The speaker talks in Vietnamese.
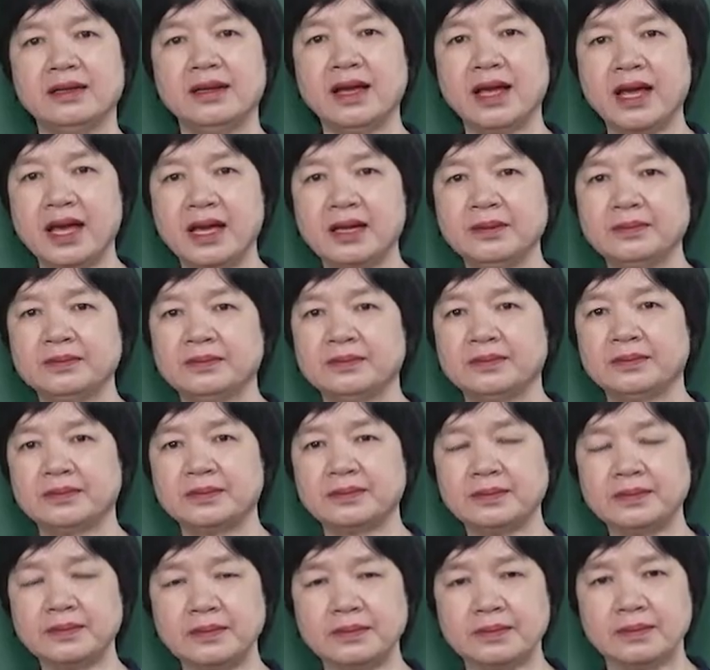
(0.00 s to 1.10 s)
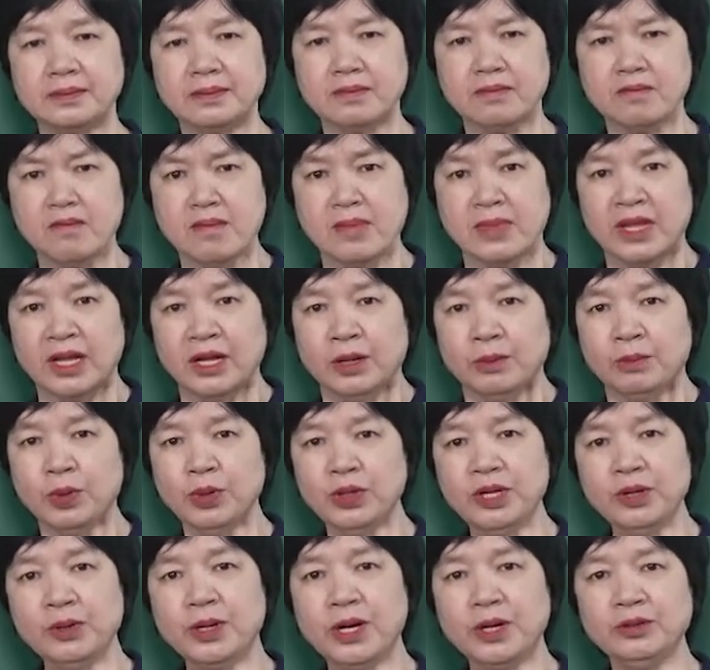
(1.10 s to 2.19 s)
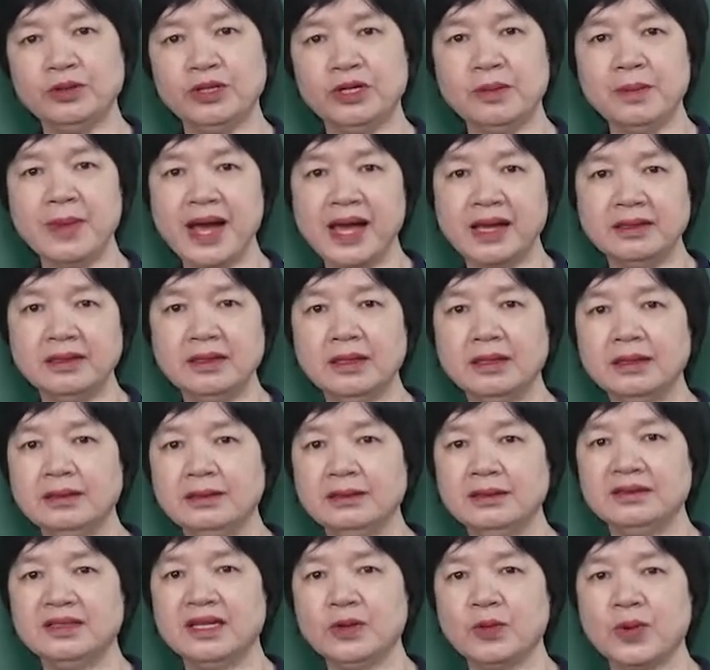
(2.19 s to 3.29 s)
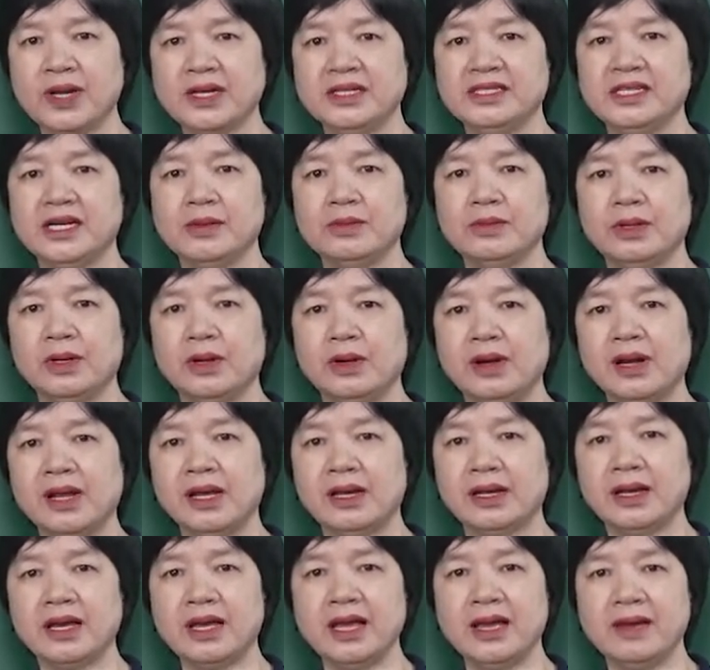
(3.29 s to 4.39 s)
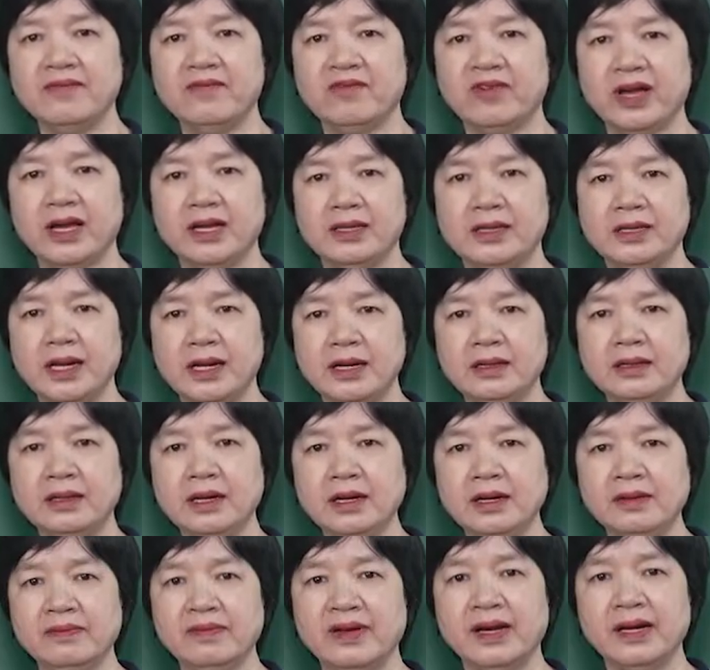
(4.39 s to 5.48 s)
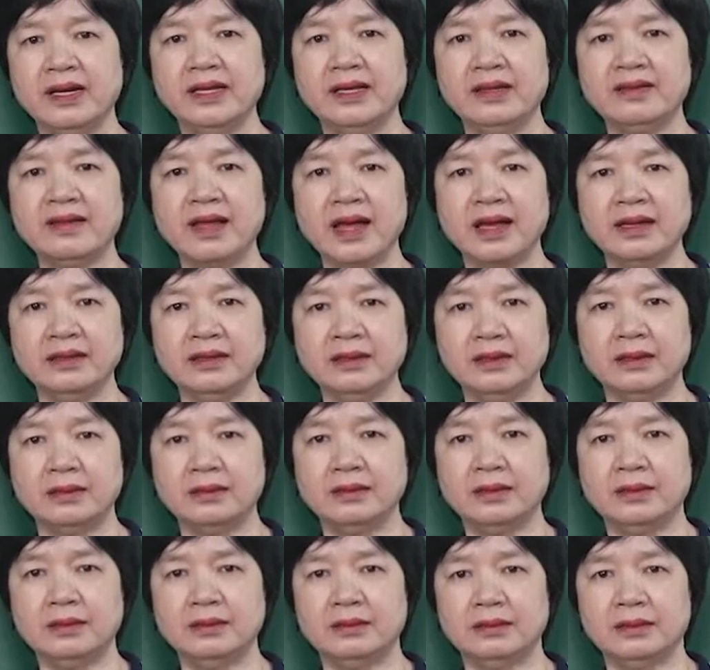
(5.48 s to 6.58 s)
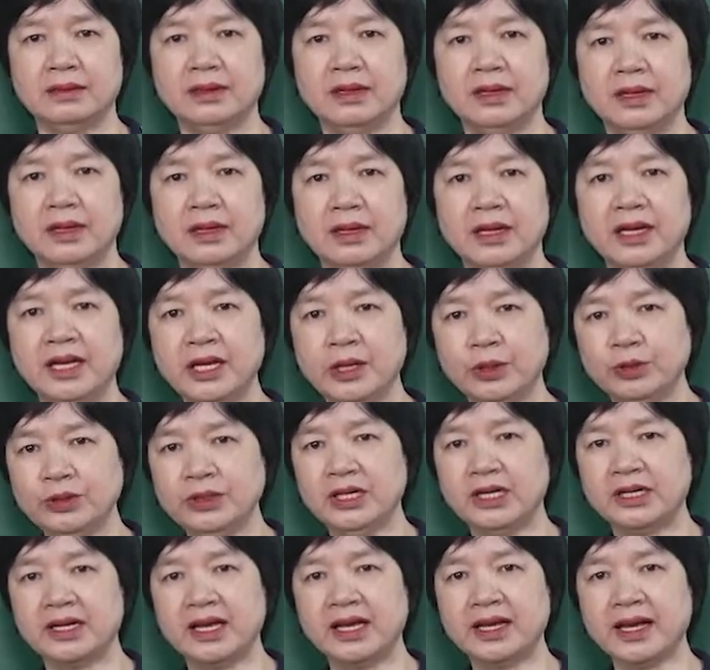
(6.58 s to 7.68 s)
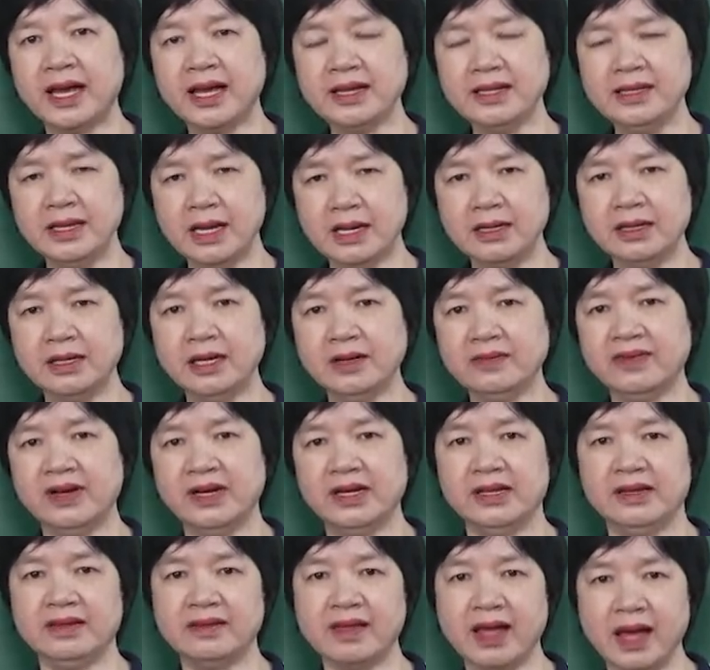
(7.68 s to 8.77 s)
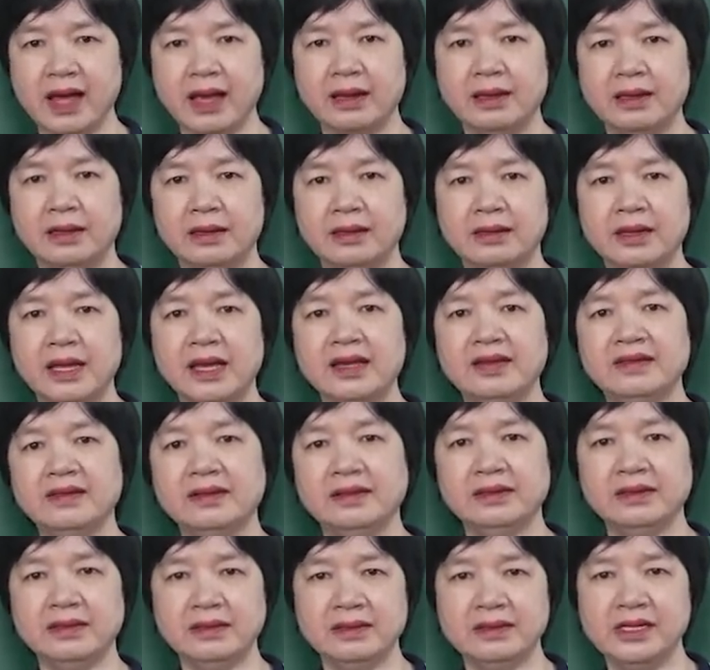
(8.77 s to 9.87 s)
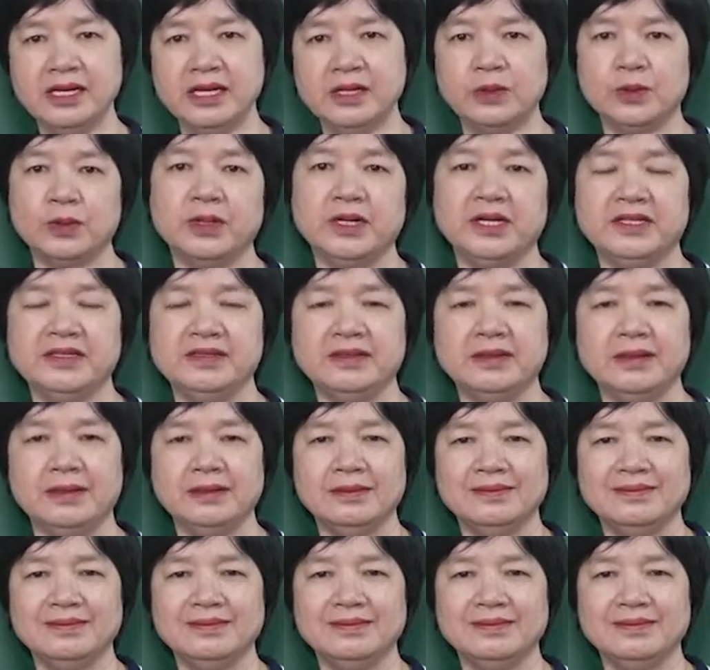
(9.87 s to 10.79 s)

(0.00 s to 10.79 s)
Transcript: thứ hai. Một yêu cầu thứ ba nữa rất quan trọng, đó là các em phải nhận thức và lý giải được, ừ, hiểu được cái cách nhận thức và lý giải thế giới tự nhiên của người xưa,